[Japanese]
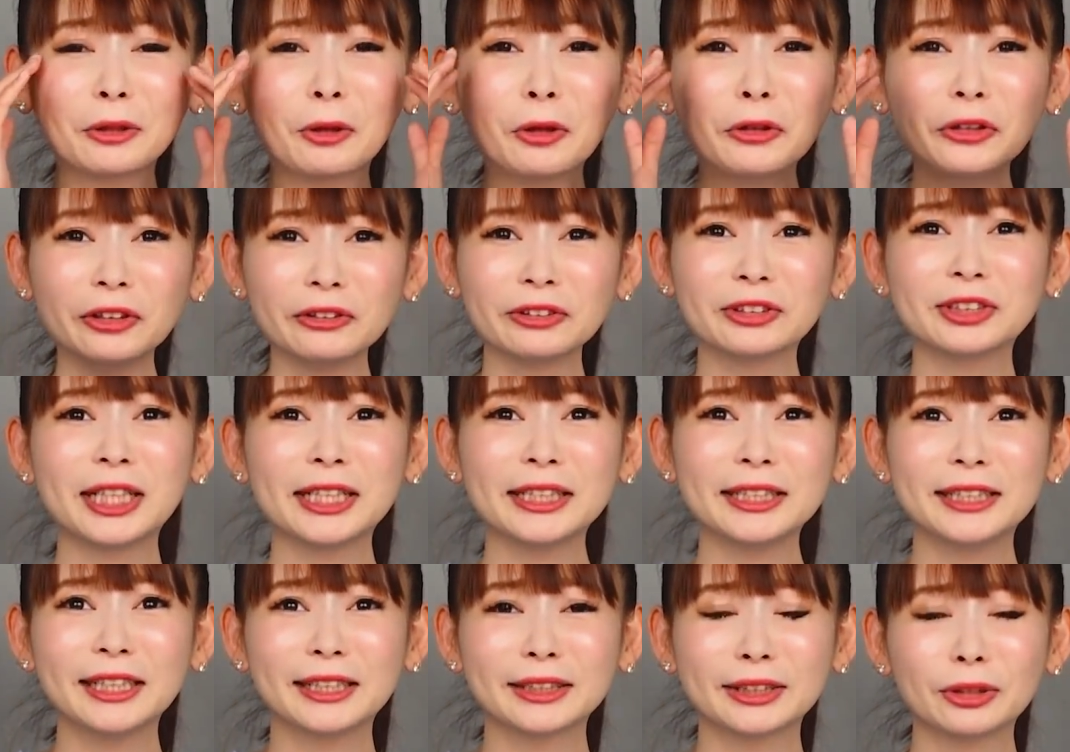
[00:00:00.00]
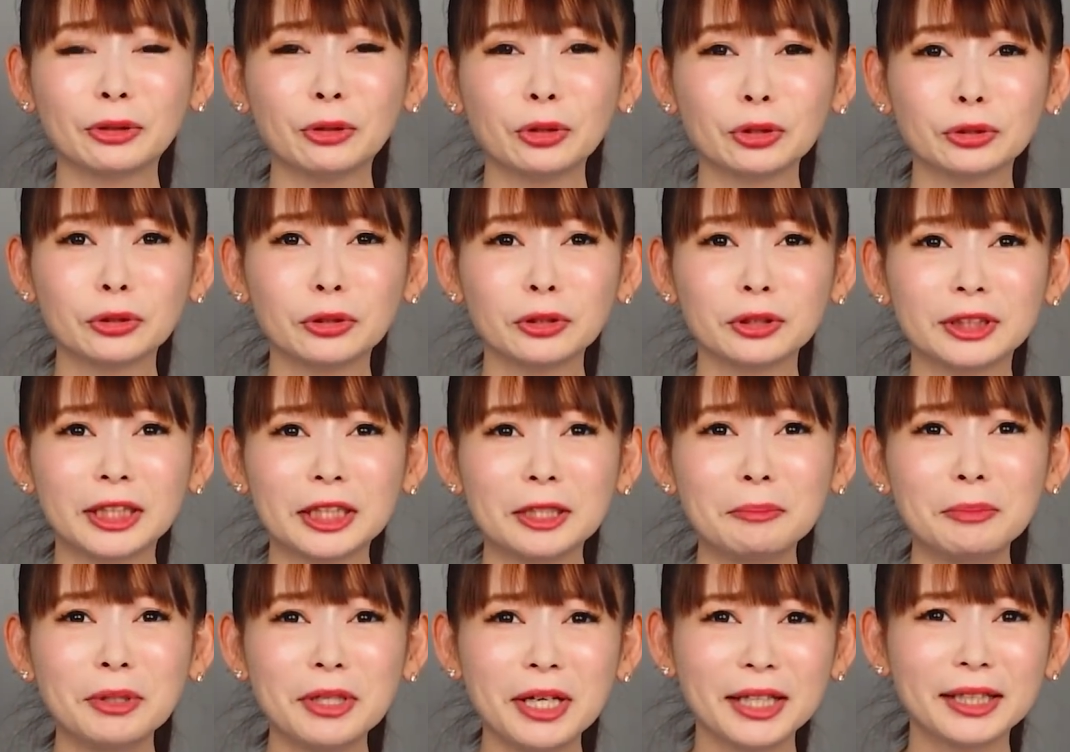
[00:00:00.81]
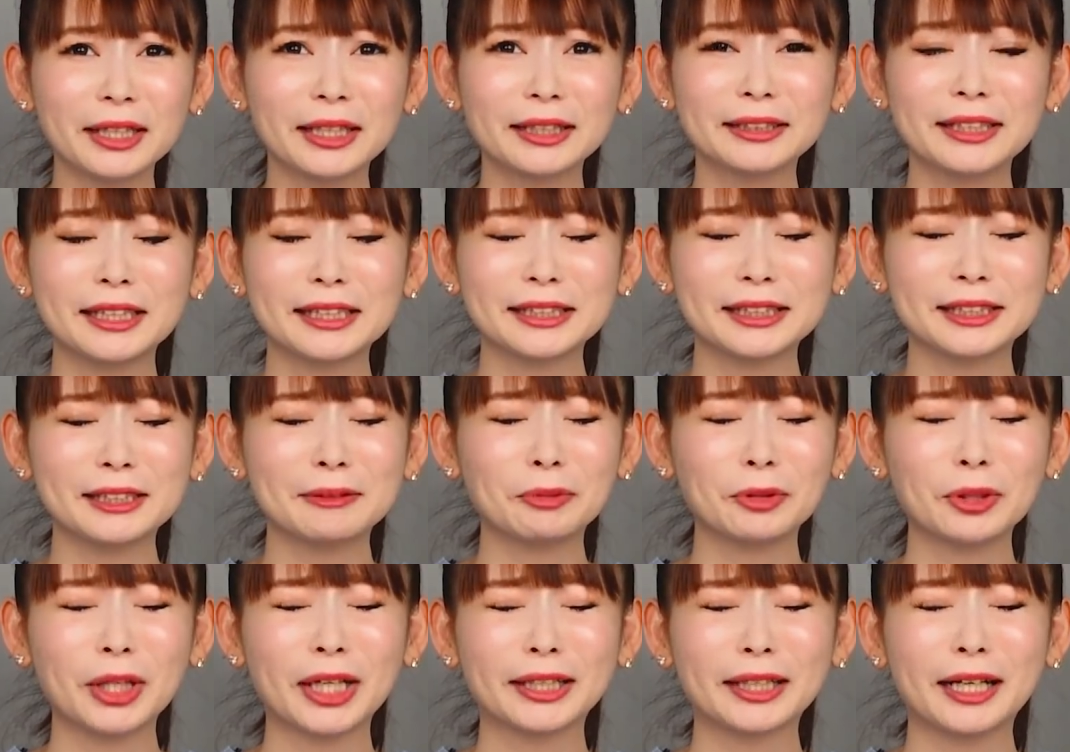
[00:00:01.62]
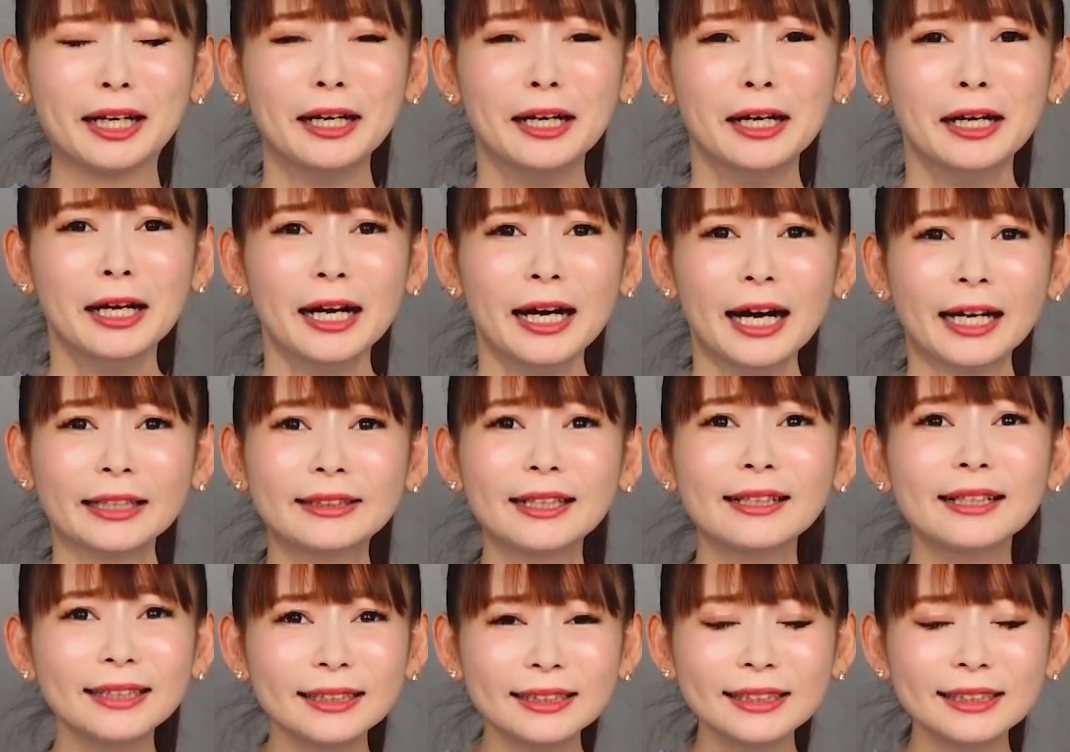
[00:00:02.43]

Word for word: この2人が共闘って意味わかんないし、でもなんか新